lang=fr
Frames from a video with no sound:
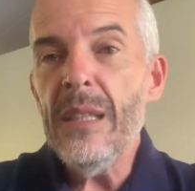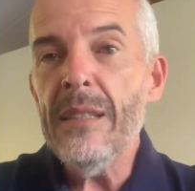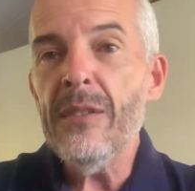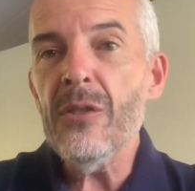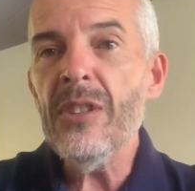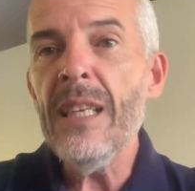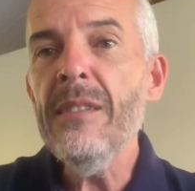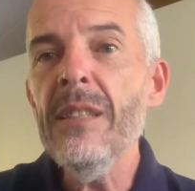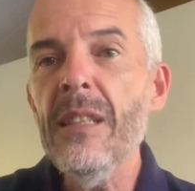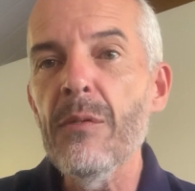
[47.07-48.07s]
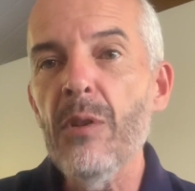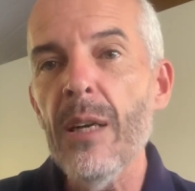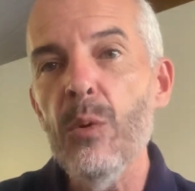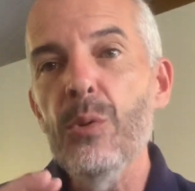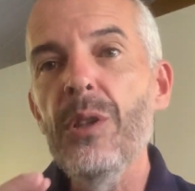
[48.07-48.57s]
L'essentiel, c'est
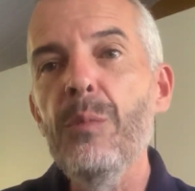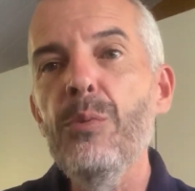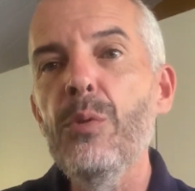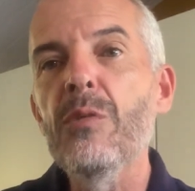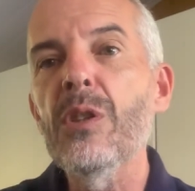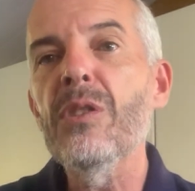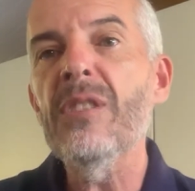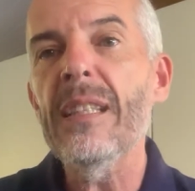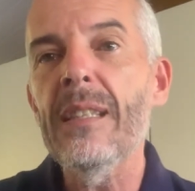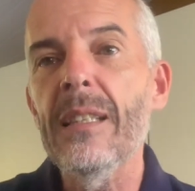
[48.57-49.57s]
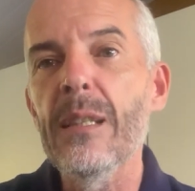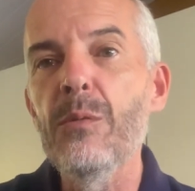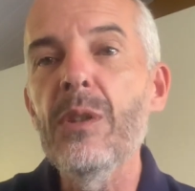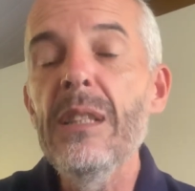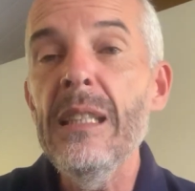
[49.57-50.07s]
d'avoir au début de votre sadhana, de
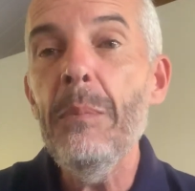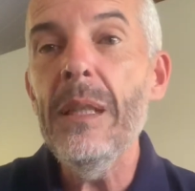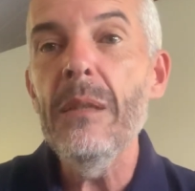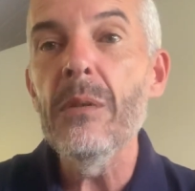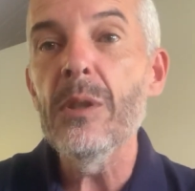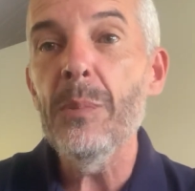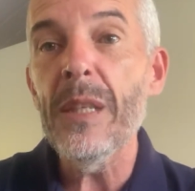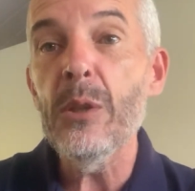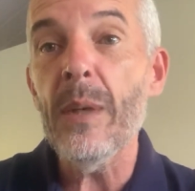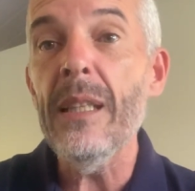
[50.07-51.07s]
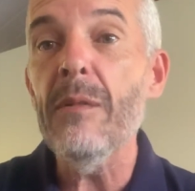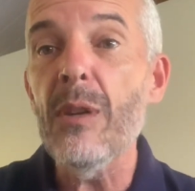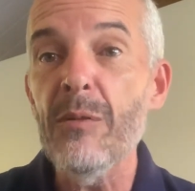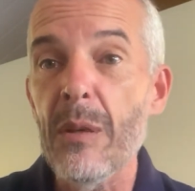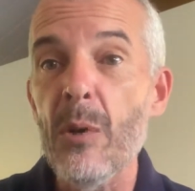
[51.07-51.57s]
votre discipline euh, spirituelle,
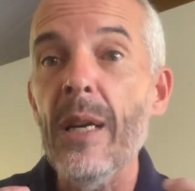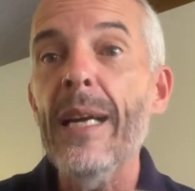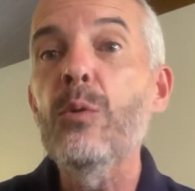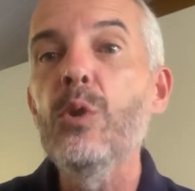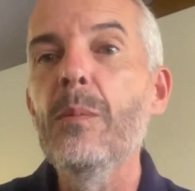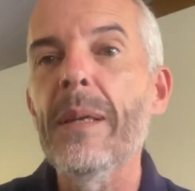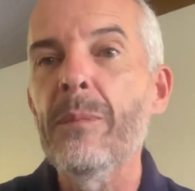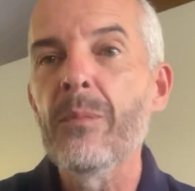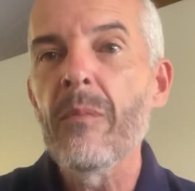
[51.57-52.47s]
d'avoir vraiment un coup de main.